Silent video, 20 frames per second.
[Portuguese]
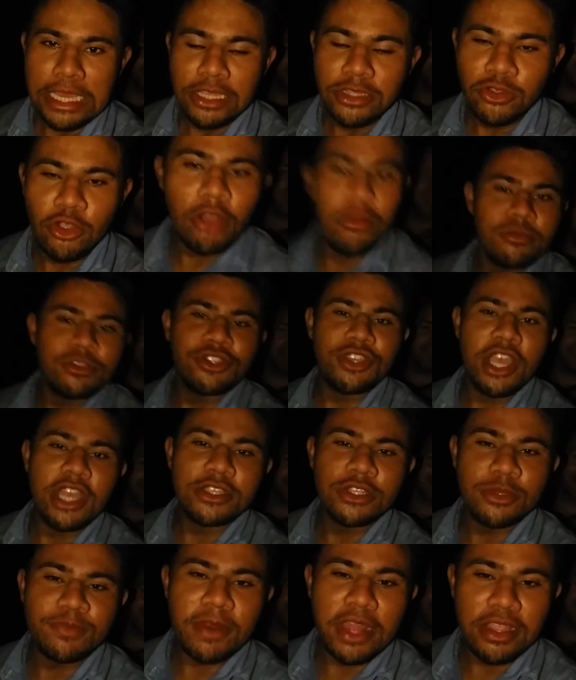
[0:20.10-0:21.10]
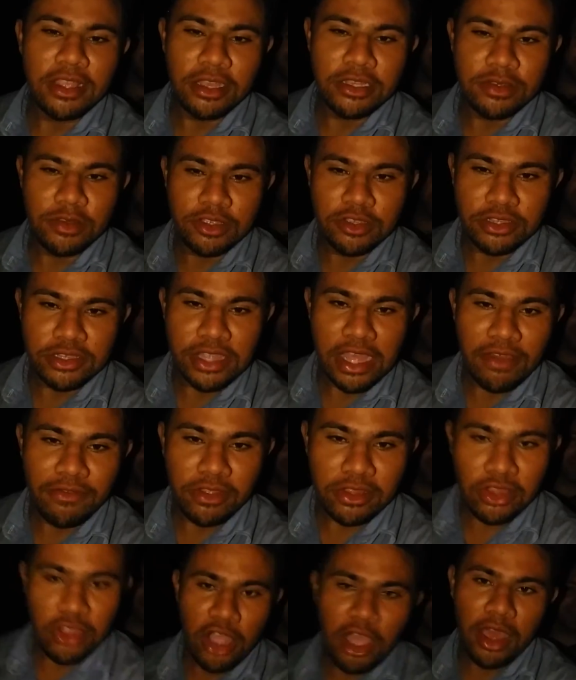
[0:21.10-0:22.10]
Em nome de Jesus, para Deus vir nos dar
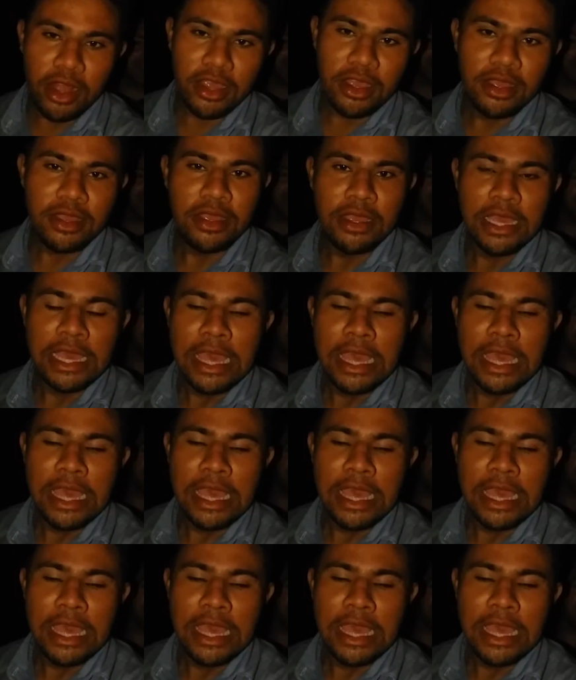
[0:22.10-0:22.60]
vitória.